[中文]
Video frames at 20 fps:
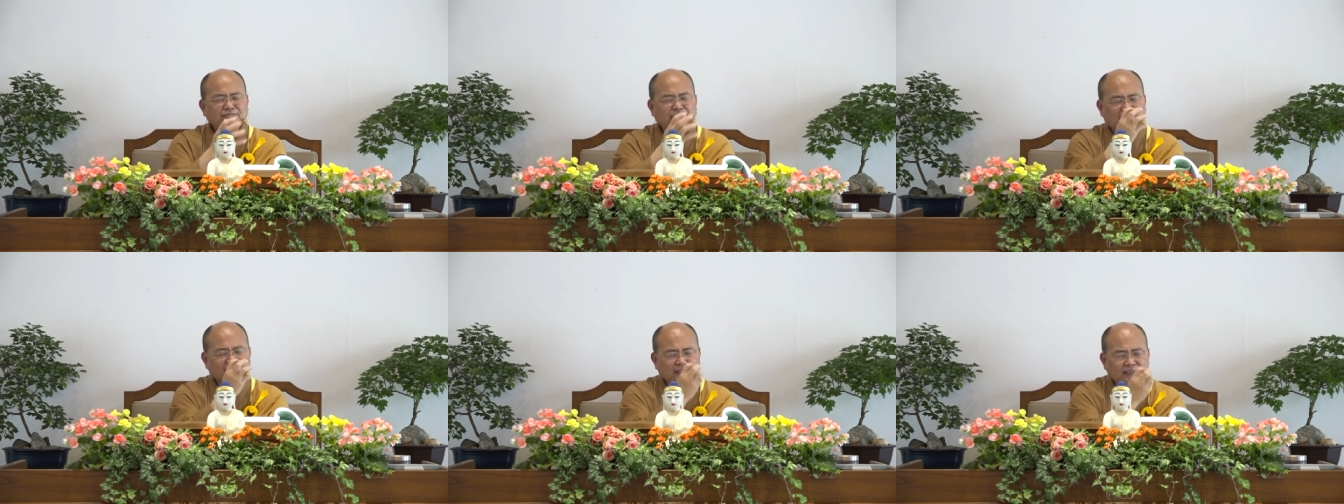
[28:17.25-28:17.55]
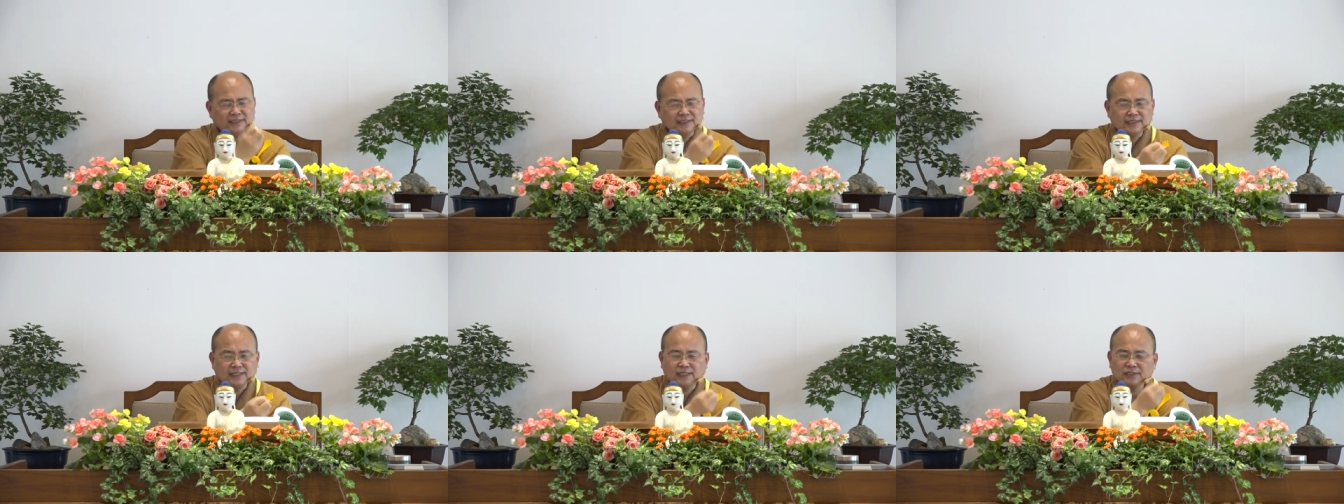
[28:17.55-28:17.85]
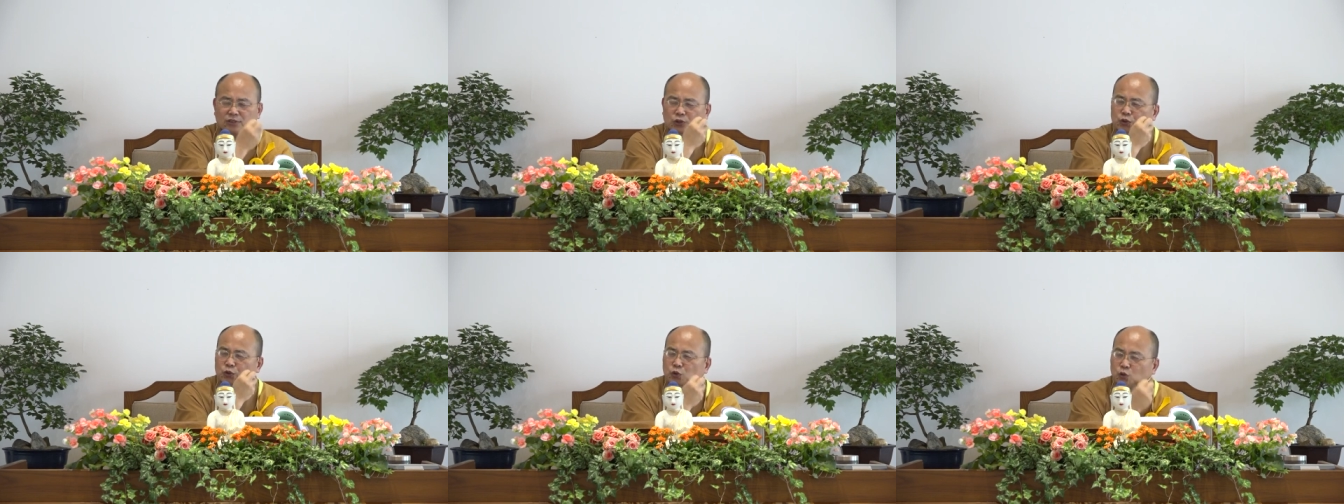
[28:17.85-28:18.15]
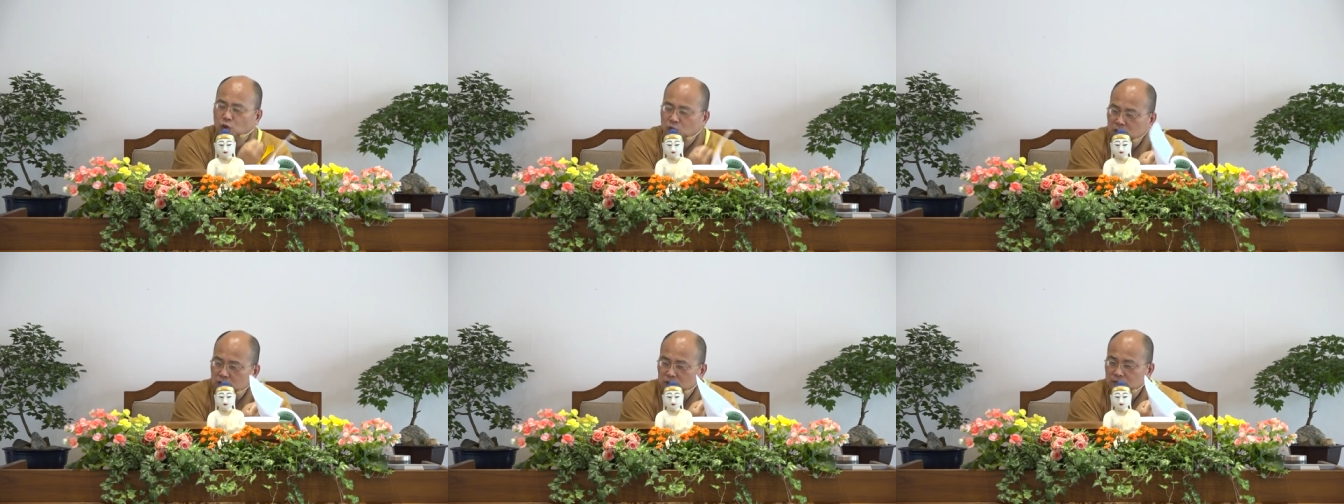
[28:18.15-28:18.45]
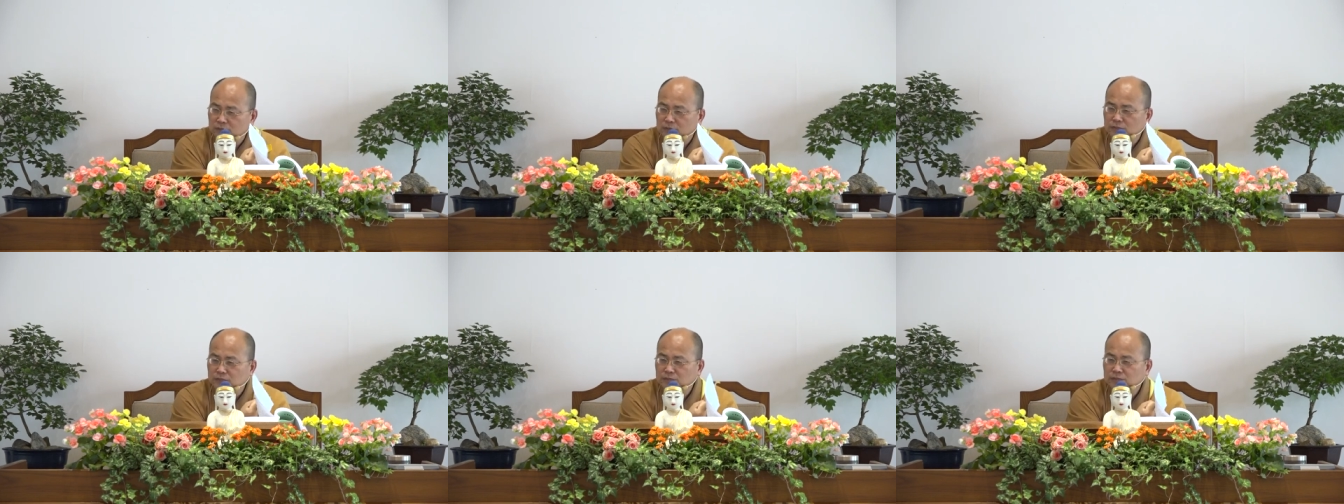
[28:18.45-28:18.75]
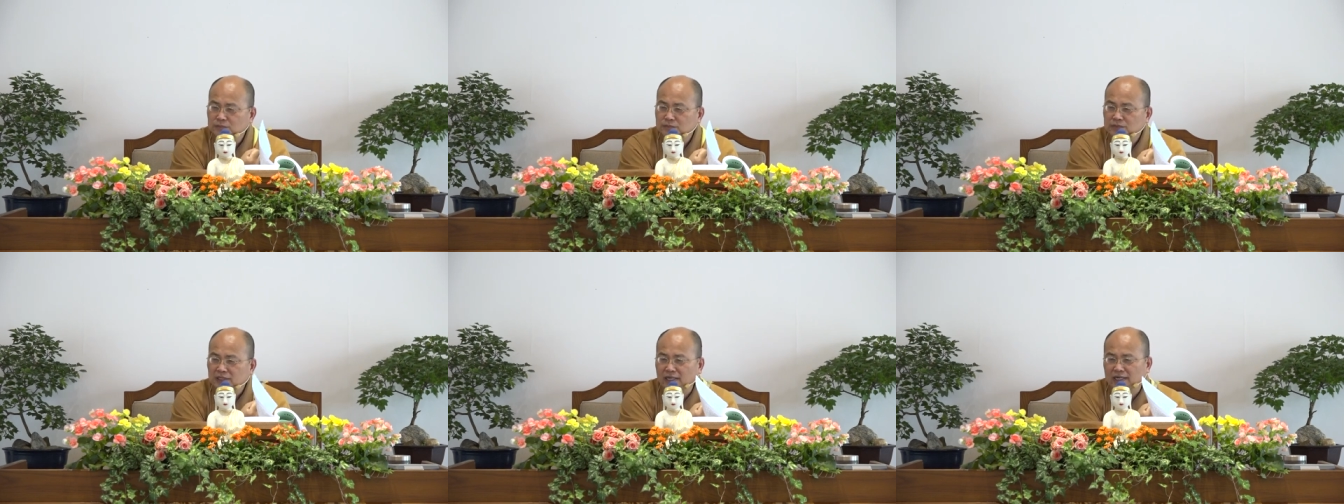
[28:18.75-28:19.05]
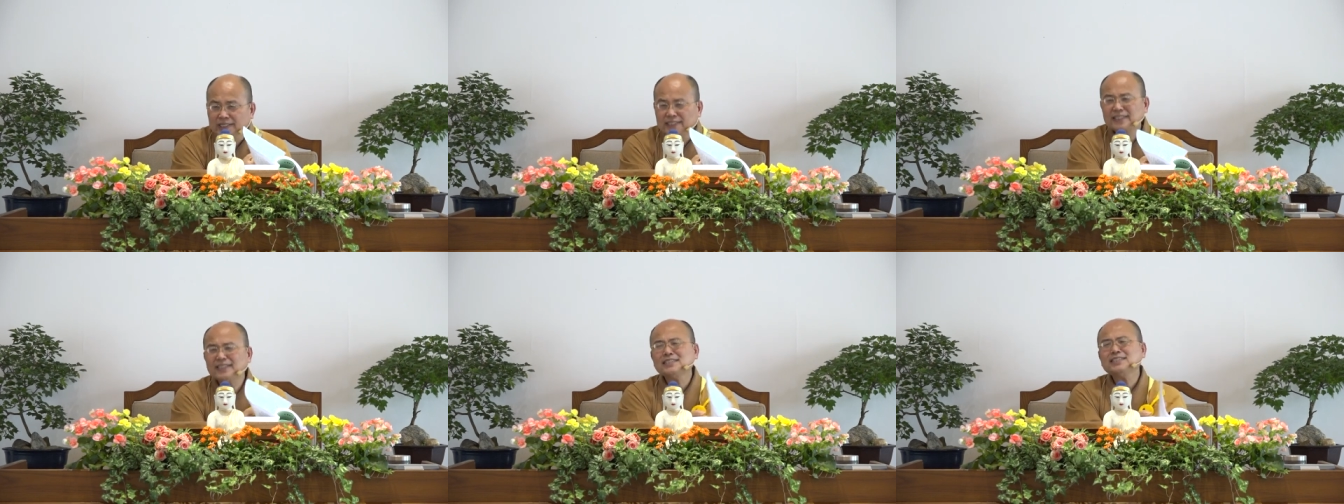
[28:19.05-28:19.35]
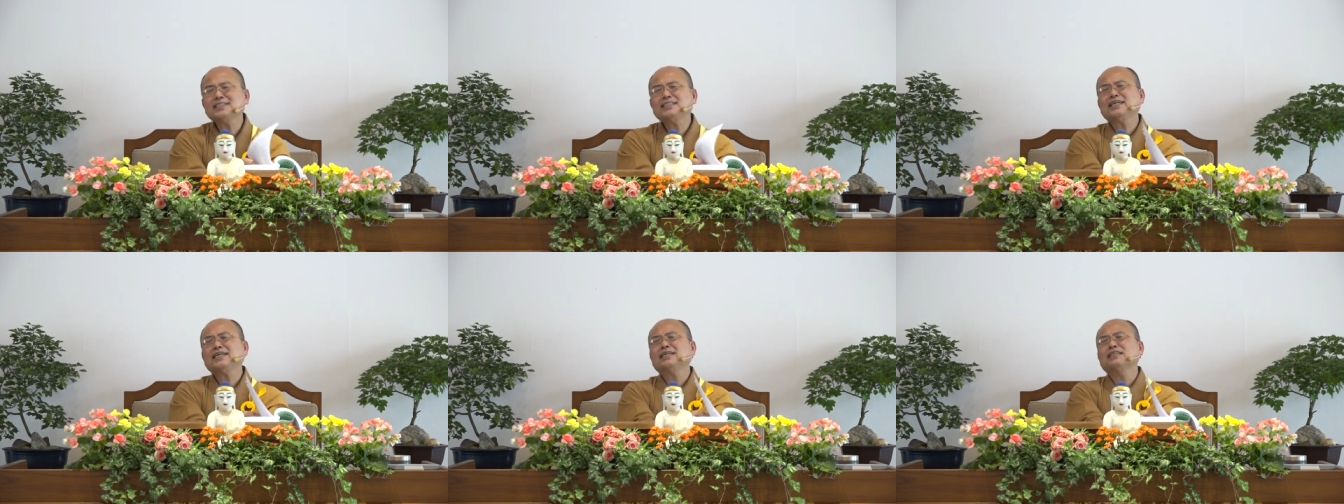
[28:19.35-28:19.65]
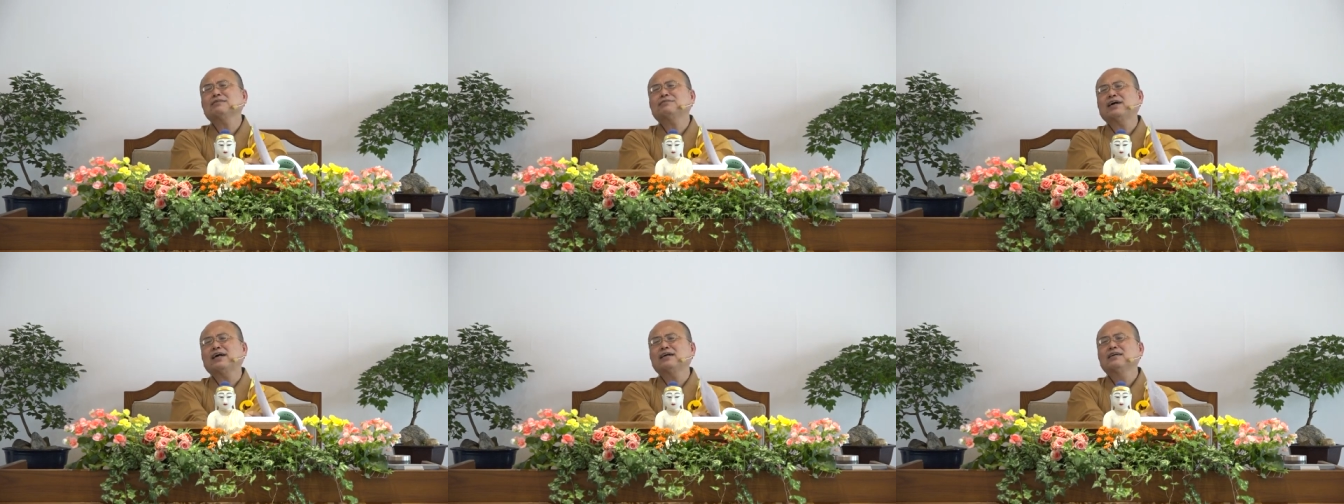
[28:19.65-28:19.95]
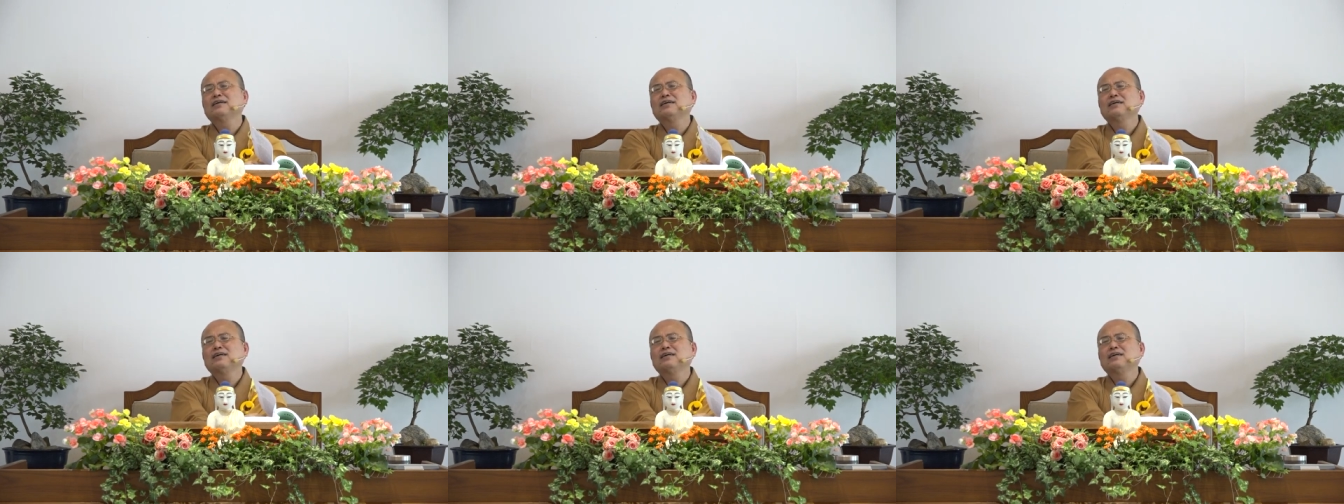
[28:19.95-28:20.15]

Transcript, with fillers: 法的力量就弱啊，一定是这样的吧？